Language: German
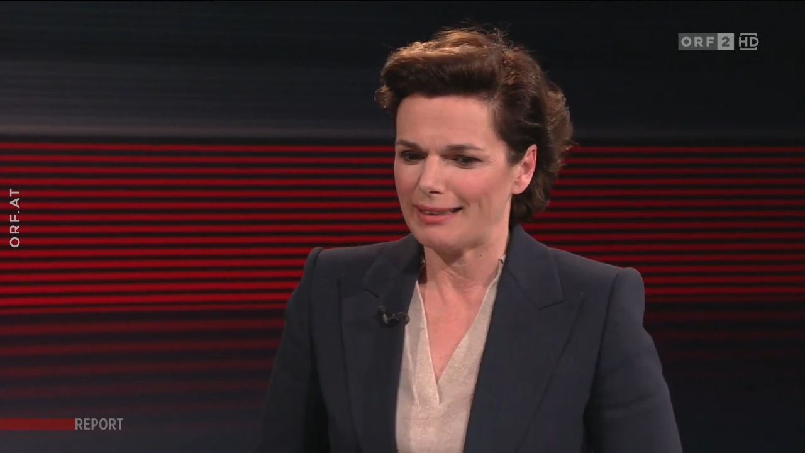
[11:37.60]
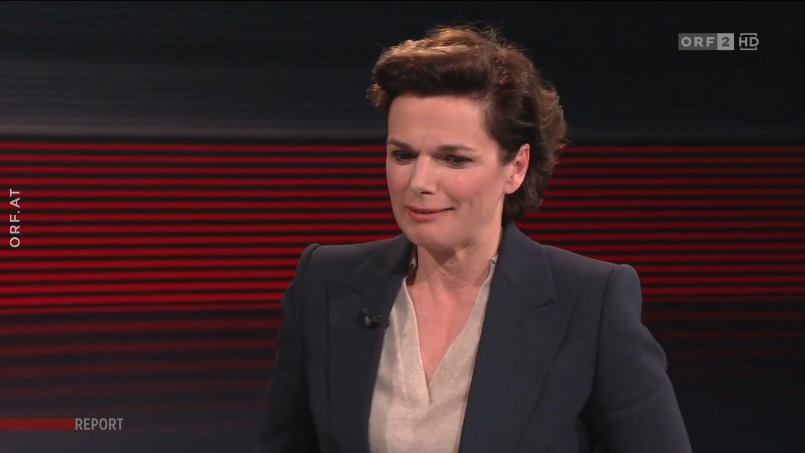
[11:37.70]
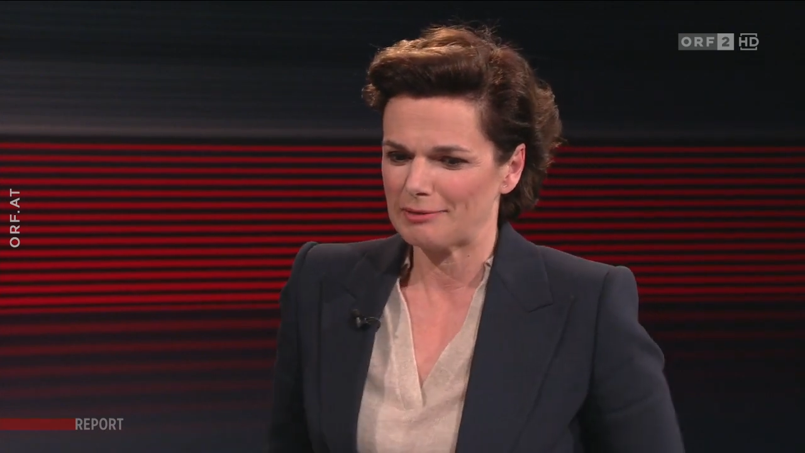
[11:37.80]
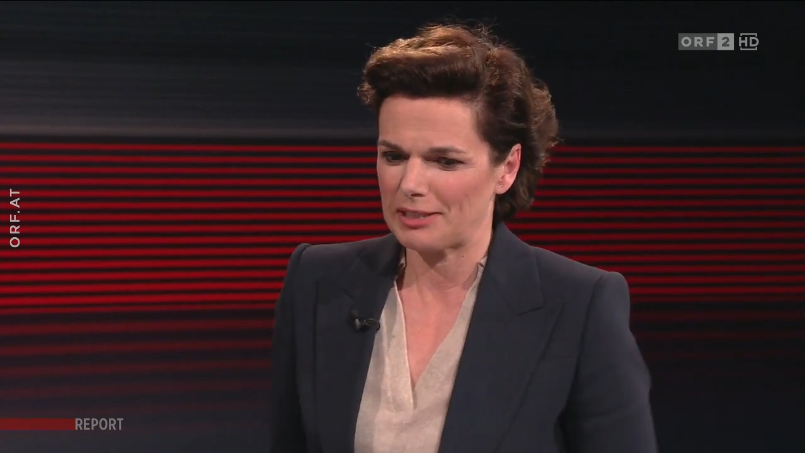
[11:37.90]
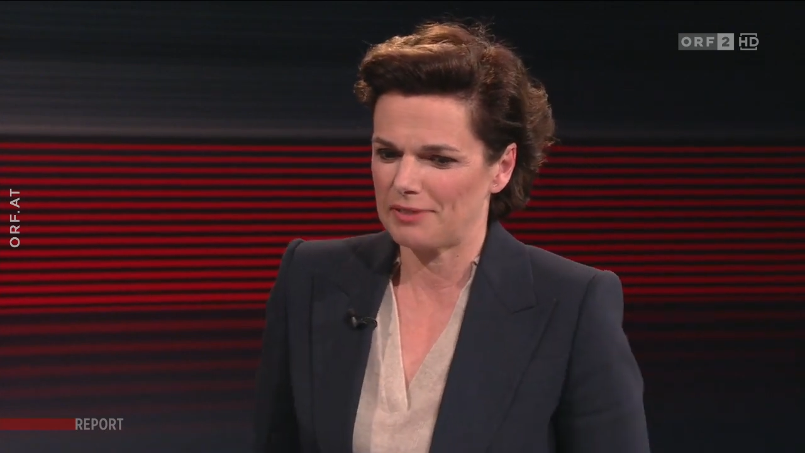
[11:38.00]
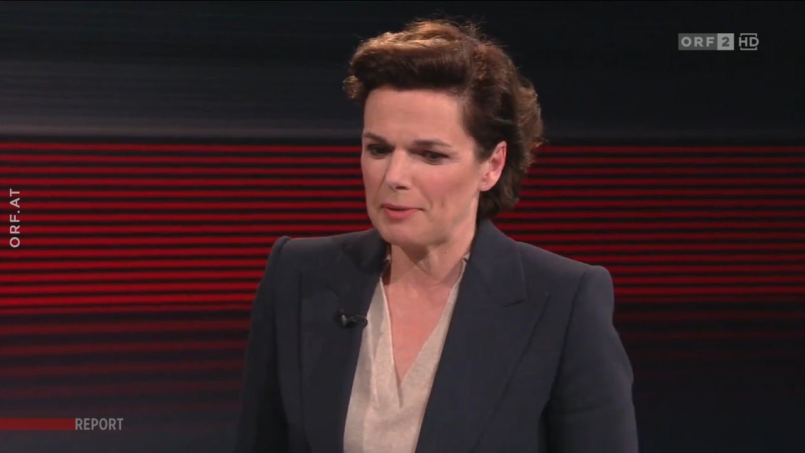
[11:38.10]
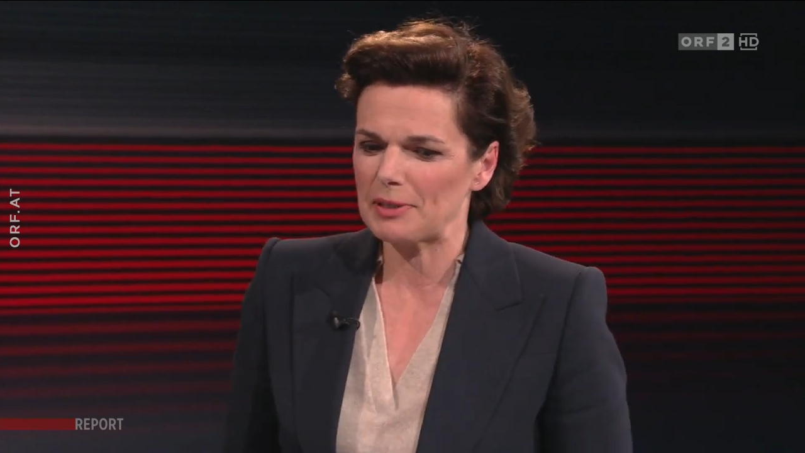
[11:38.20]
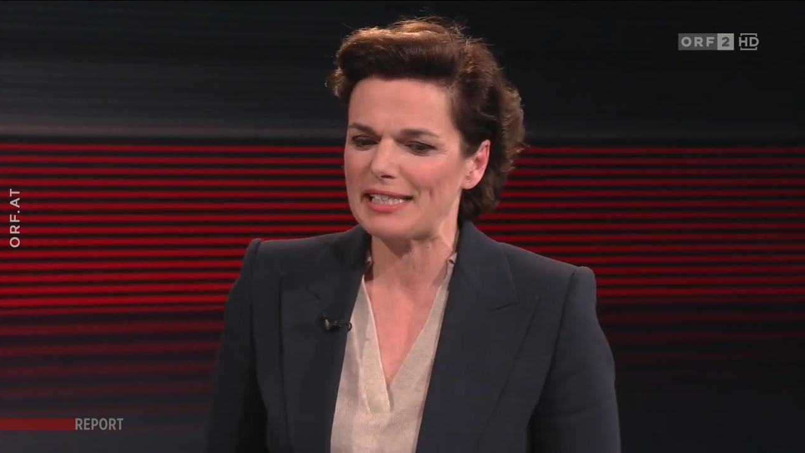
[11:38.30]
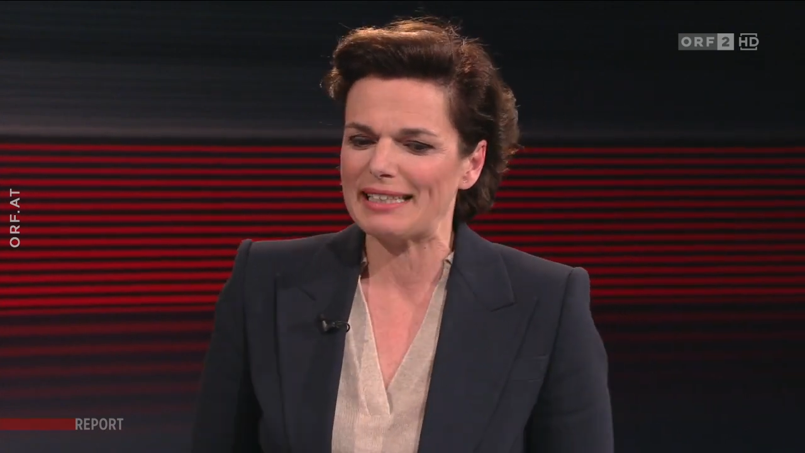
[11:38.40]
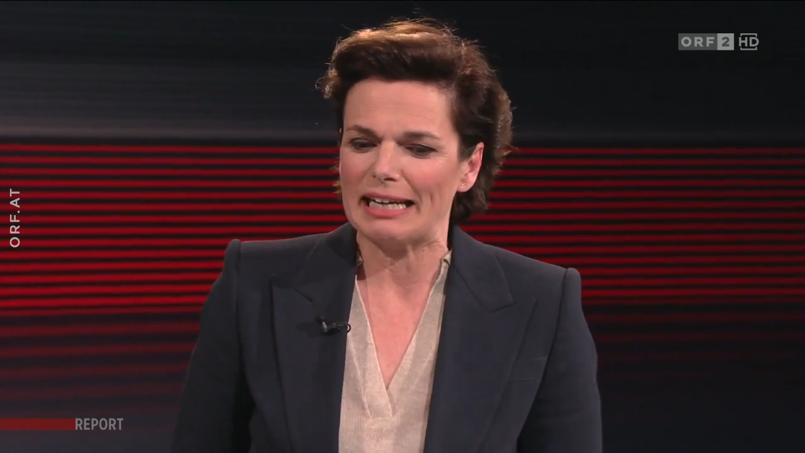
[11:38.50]
das, wie man
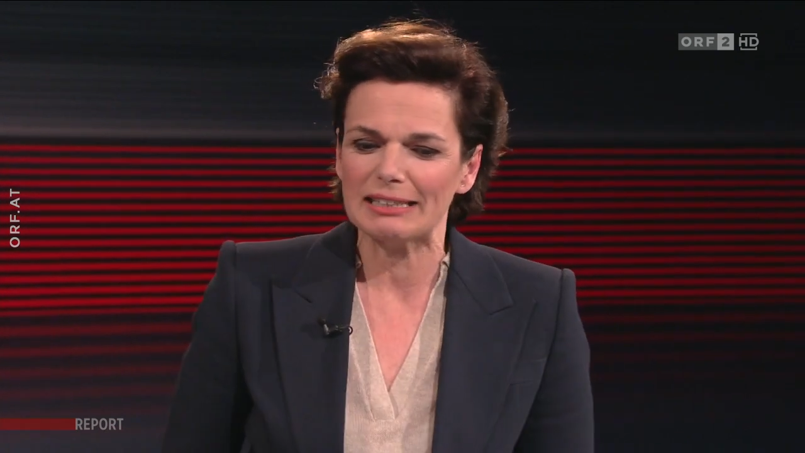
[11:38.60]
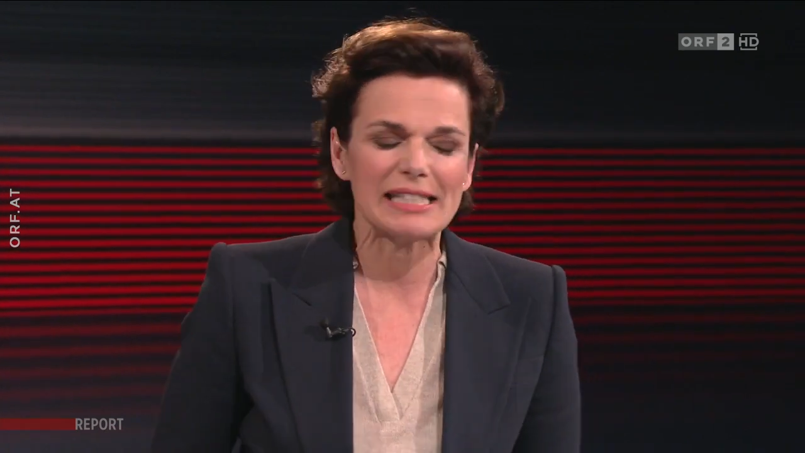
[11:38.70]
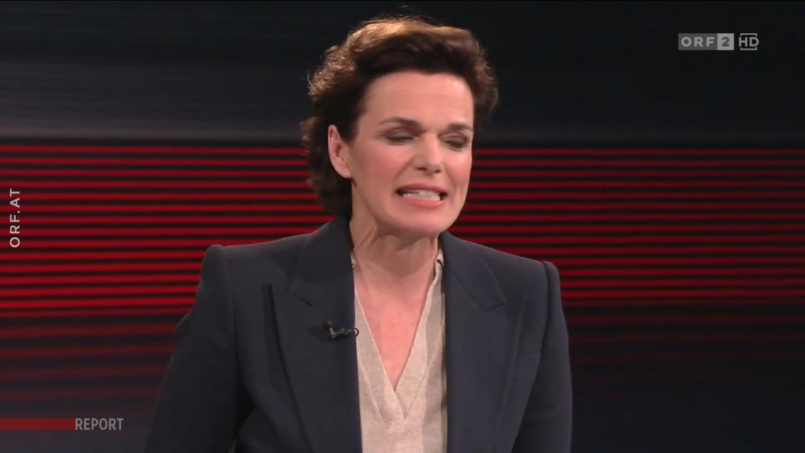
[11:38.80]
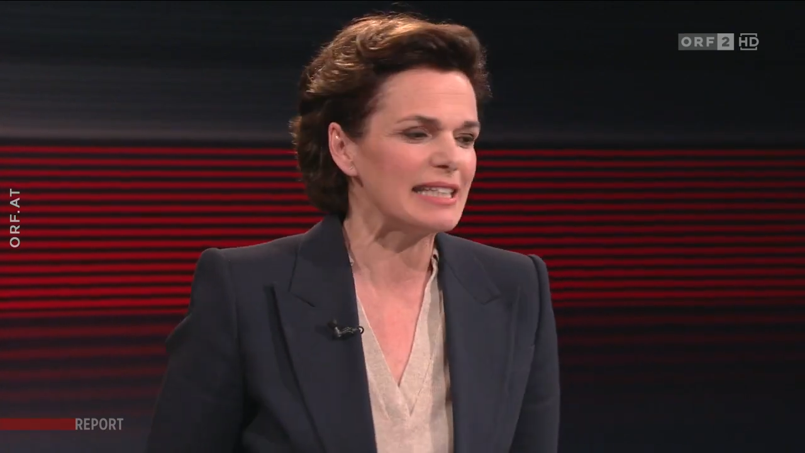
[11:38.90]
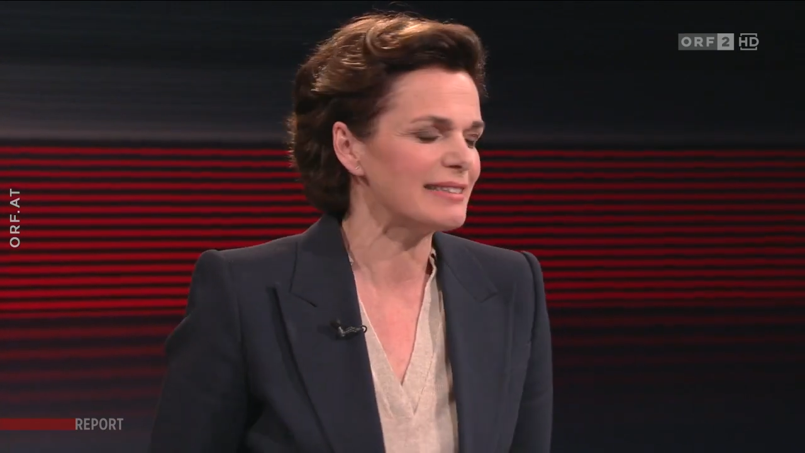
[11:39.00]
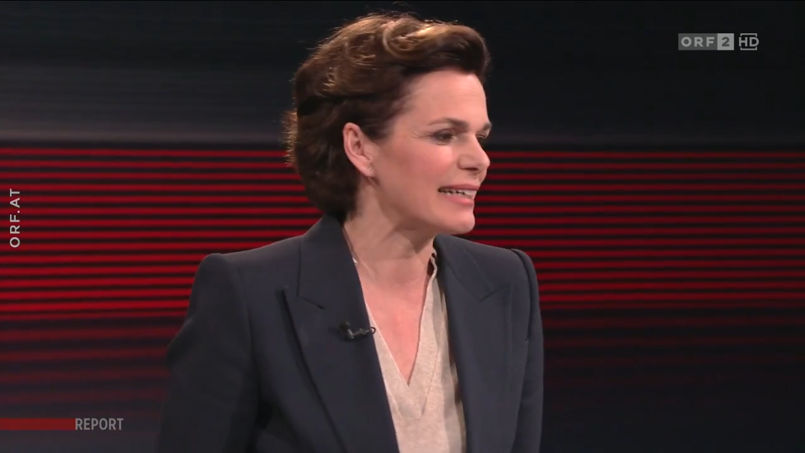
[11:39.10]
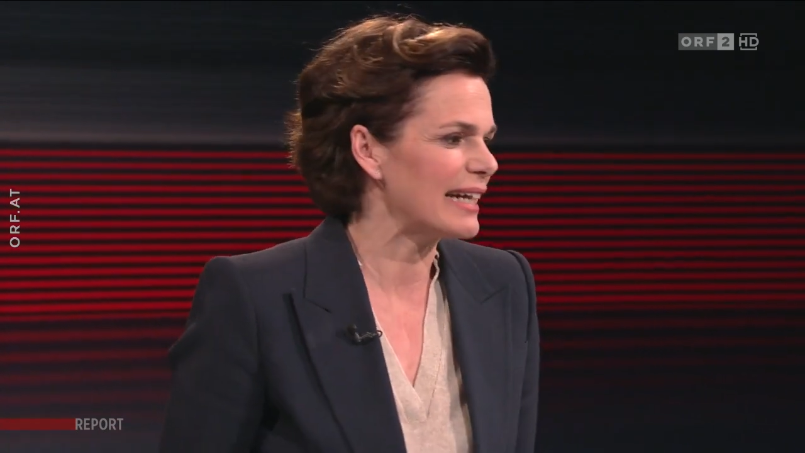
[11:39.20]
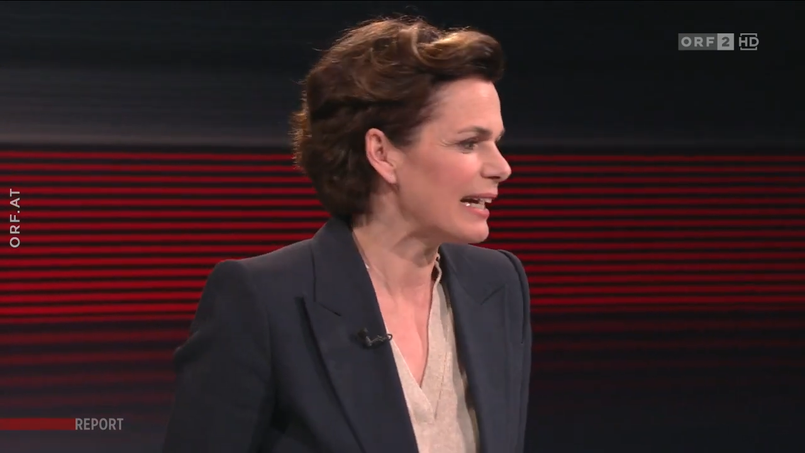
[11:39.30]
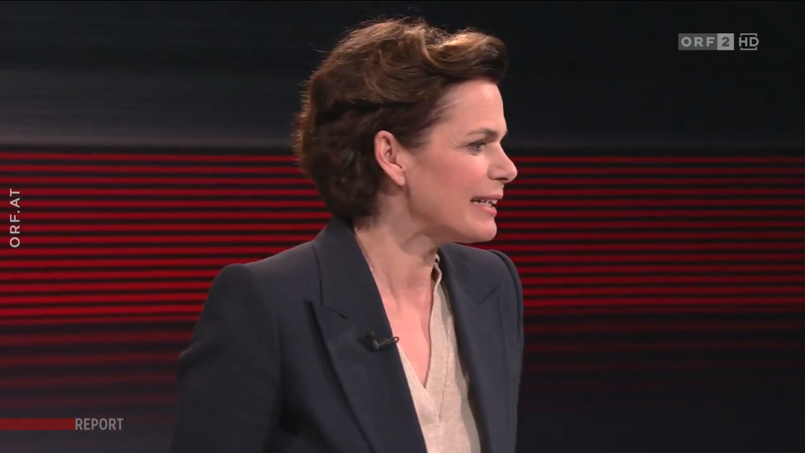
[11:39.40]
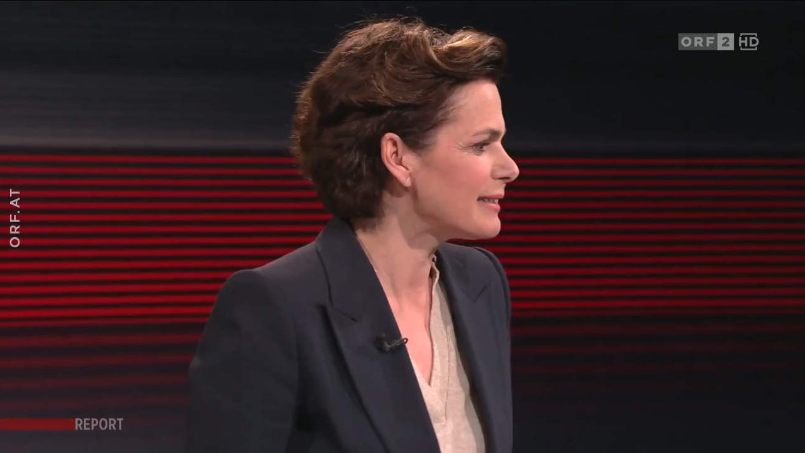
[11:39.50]
sich anzieht,
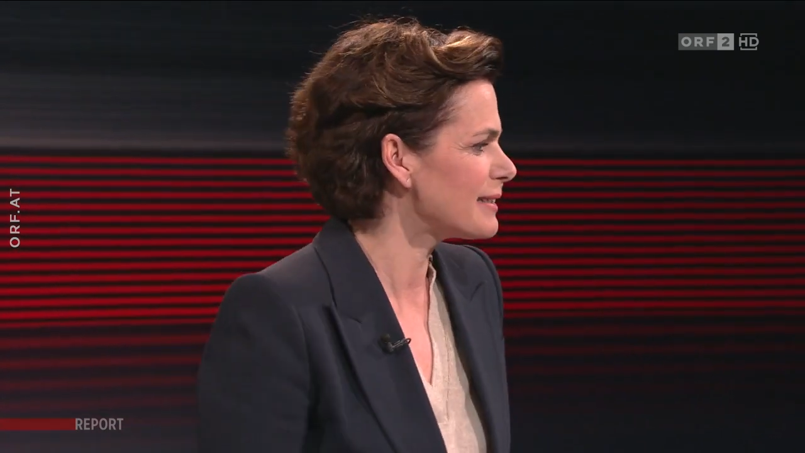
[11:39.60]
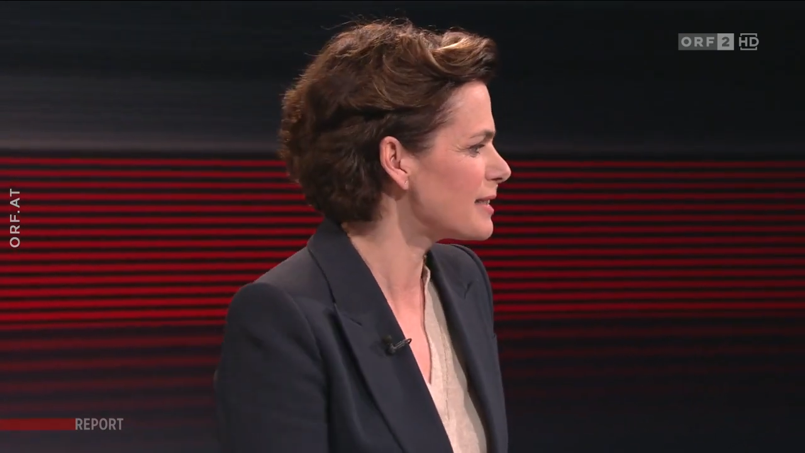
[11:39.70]
kleidet,